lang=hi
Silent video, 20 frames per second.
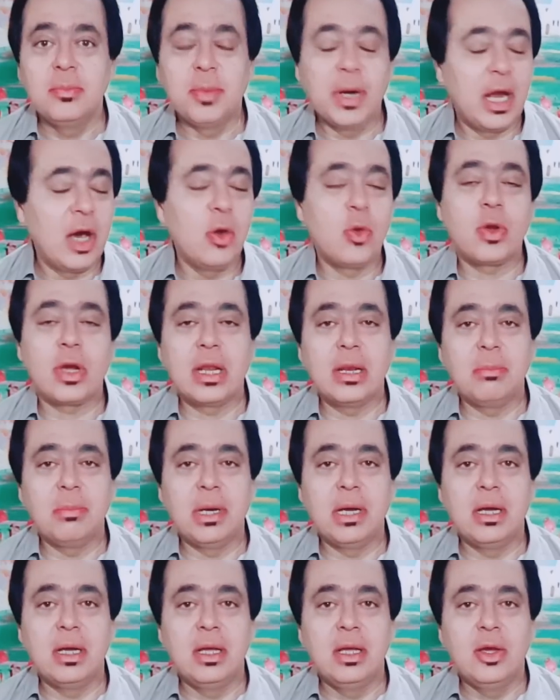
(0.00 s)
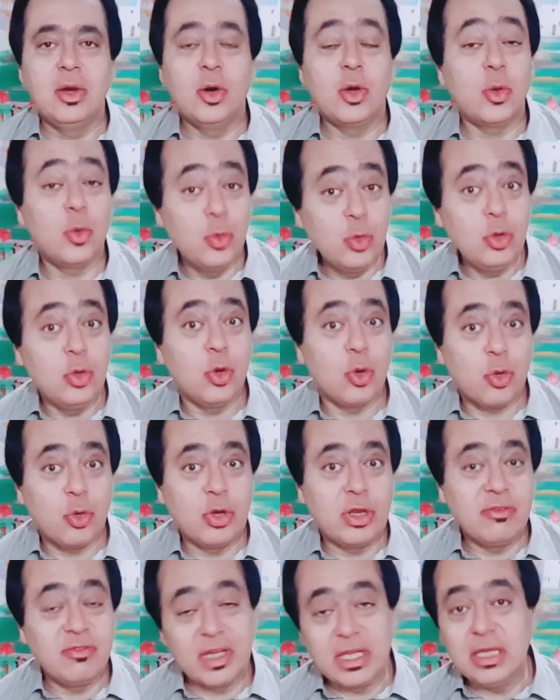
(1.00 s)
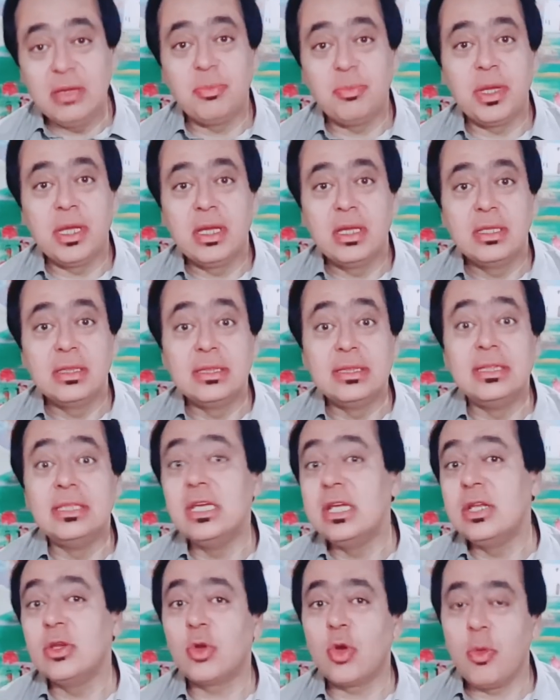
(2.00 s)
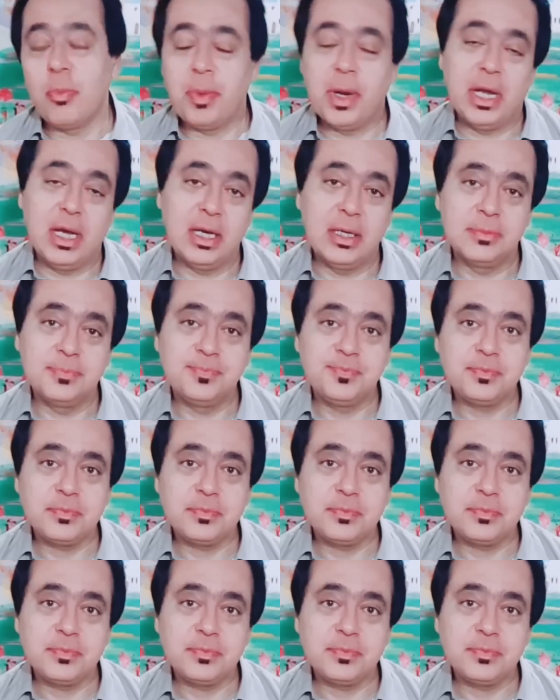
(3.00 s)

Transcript: पढ़ाओ कलमा और उन लोगों ने वहीं पे दीन को पढ़ा